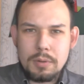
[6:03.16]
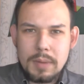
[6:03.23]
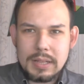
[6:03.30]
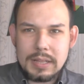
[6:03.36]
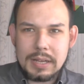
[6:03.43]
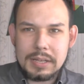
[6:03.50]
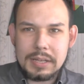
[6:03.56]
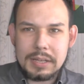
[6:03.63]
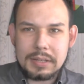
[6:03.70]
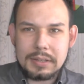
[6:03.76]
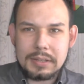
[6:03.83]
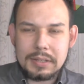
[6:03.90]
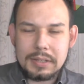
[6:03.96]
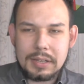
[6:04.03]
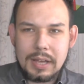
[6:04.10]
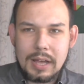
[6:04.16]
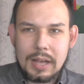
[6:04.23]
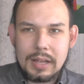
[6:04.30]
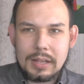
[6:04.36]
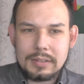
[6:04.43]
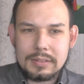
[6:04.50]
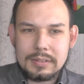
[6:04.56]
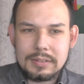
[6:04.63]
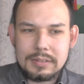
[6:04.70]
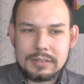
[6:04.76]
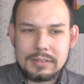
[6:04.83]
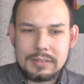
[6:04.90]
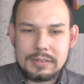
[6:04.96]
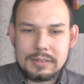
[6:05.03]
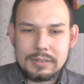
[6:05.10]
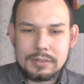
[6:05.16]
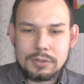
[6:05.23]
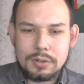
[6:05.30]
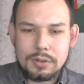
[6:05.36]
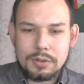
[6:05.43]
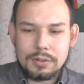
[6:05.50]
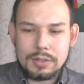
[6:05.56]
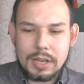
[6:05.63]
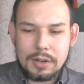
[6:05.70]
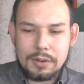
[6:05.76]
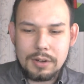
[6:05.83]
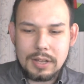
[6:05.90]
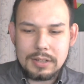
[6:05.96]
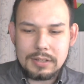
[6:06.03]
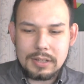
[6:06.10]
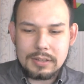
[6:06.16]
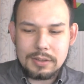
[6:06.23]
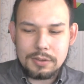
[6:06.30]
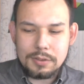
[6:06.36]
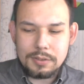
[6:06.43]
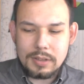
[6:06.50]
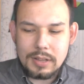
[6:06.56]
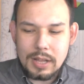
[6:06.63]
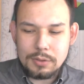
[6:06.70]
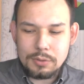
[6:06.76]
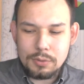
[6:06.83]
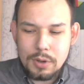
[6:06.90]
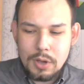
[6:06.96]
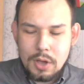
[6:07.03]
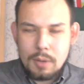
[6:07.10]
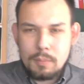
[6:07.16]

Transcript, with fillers: Romana Giertycha y, do, jako kandydata do Senatu.